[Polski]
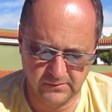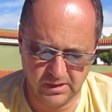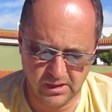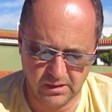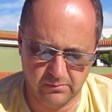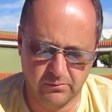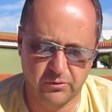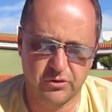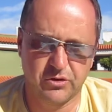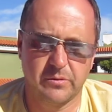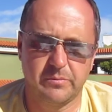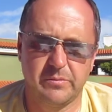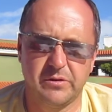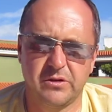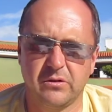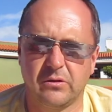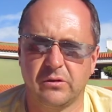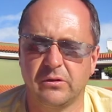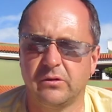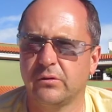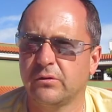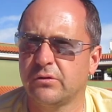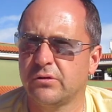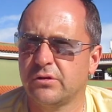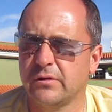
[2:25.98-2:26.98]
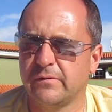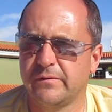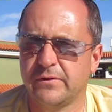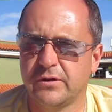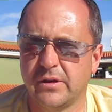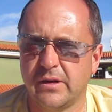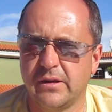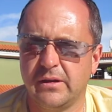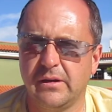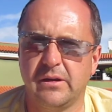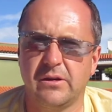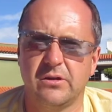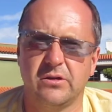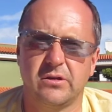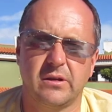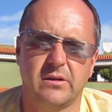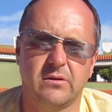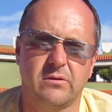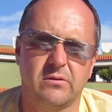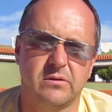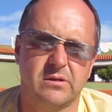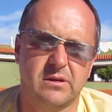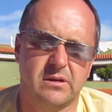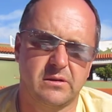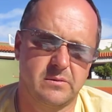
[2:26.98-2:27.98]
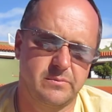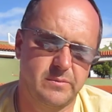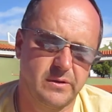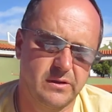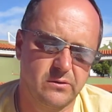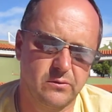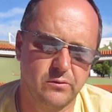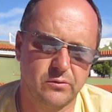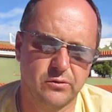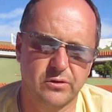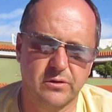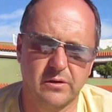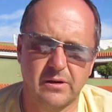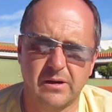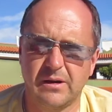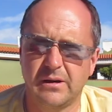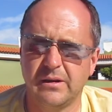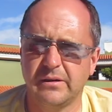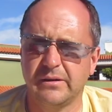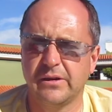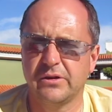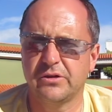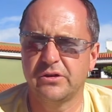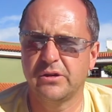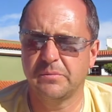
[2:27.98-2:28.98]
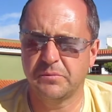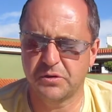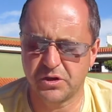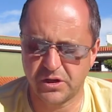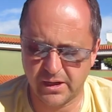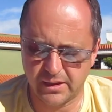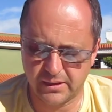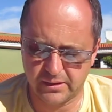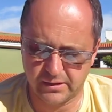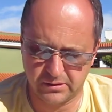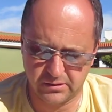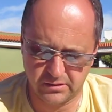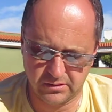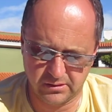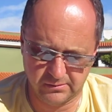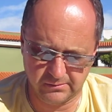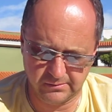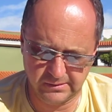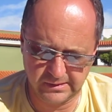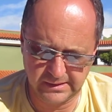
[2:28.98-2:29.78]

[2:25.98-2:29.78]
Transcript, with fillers: Może być ono odżywcze, nie jeść tego za zbyt dużo, ale też nie przejadać się.